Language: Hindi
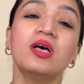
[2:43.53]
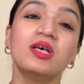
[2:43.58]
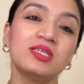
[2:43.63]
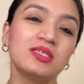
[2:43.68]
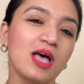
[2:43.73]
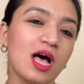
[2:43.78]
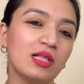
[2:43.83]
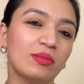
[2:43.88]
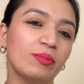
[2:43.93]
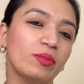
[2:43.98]

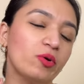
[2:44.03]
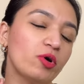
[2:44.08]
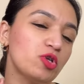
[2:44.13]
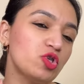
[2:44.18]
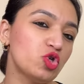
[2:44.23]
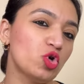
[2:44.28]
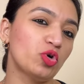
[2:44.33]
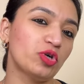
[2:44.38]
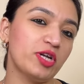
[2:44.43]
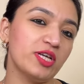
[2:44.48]
साथ में कोई
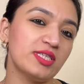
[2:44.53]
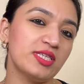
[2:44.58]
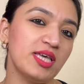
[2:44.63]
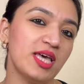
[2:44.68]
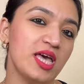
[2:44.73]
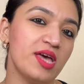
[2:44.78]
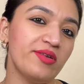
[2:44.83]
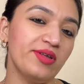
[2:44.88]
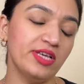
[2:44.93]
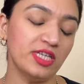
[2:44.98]
छोटे से
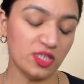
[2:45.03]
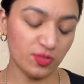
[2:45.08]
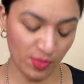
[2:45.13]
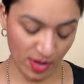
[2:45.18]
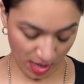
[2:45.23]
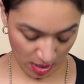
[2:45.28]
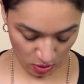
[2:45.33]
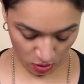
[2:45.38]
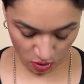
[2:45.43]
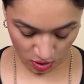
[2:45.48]
इयर
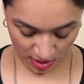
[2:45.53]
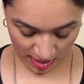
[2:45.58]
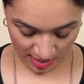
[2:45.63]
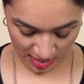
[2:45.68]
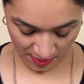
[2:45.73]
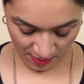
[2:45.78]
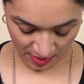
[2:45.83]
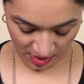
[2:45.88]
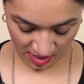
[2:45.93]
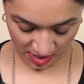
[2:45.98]
पहन लो
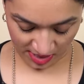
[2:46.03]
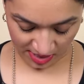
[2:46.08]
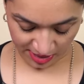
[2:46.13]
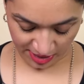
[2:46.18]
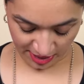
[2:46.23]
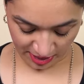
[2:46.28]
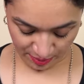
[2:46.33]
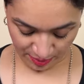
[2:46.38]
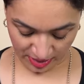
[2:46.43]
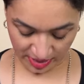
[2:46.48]
गले में ये
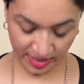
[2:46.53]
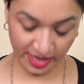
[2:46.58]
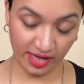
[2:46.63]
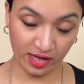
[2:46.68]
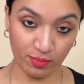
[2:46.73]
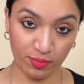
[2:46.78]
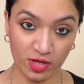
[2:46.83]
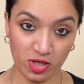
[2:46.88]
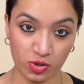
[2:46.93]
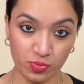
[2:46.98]
स्टेटमेंट नेक
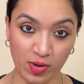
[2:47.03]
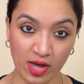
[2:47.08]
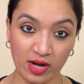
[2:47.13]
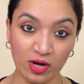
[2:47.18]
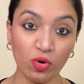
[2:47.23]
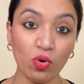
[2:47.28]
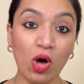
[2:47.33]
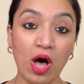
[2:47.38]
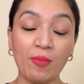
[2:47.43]
पीस पहन लो